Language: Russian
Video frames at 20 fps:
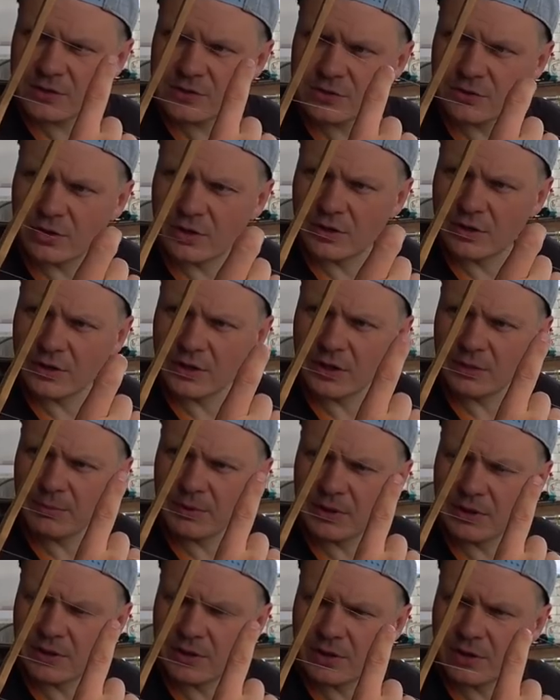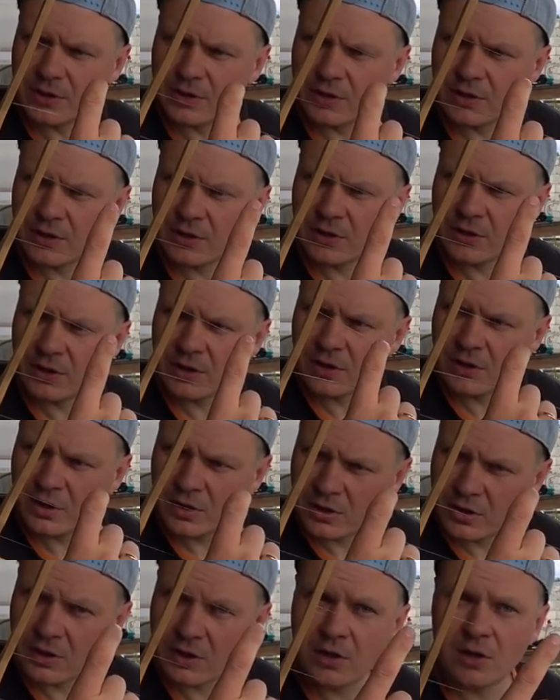Соль или ми.
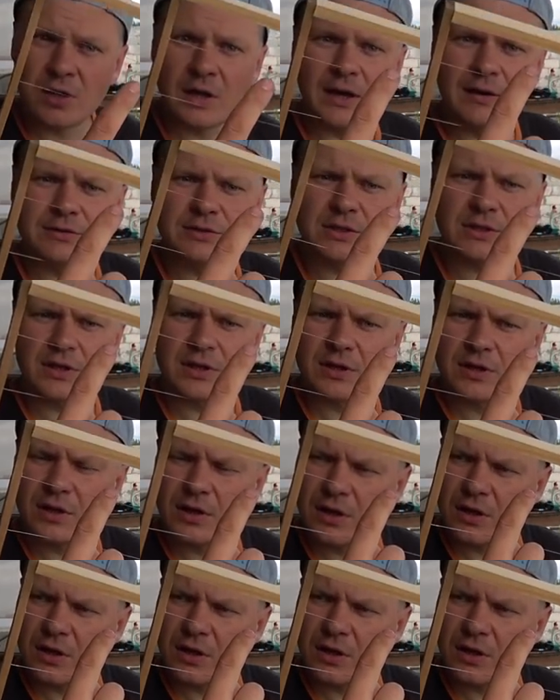А вот это...